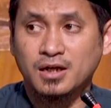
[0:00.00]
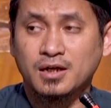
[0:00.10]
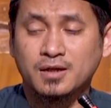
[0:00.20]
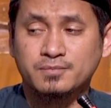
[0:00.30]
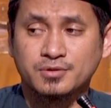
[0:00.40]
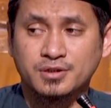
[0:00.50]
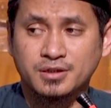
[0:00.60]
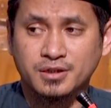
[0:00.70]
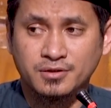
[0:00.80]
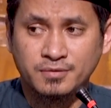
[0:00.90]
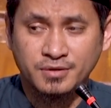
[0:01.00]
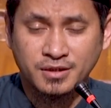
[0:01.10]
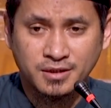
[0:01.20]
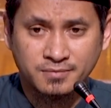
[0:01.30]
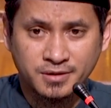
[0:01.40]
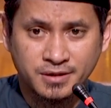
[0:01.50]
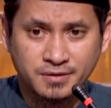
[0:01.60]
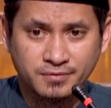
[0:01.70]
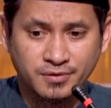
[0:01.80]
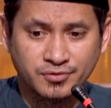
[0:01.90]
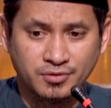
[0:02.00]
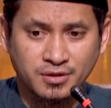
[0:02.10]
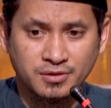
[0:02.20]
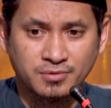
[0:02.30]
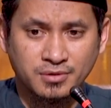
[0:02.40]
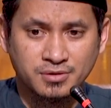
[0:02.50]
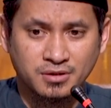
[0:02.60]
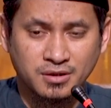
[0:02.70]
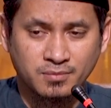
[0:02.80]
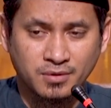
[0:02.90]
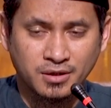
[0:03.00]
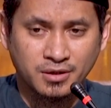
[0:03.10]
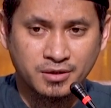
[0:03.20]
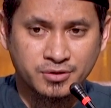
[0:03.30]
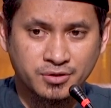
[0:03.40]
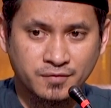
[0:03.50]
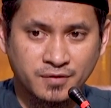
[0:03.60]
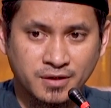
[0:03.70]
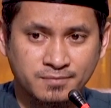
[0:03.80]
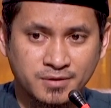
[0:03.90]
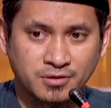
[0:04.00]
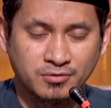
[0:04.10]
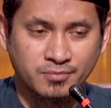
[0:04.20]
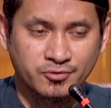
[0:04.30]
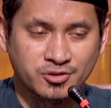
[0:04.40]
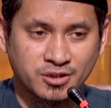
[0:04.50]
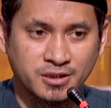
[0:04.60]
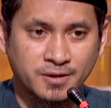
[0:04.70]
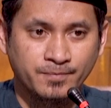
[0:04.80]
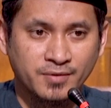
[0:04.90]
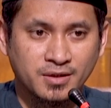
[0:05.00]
Alhamdulillahirabbil alamin wassalatu wassalamu ala asyrafil anbiya wal mursalin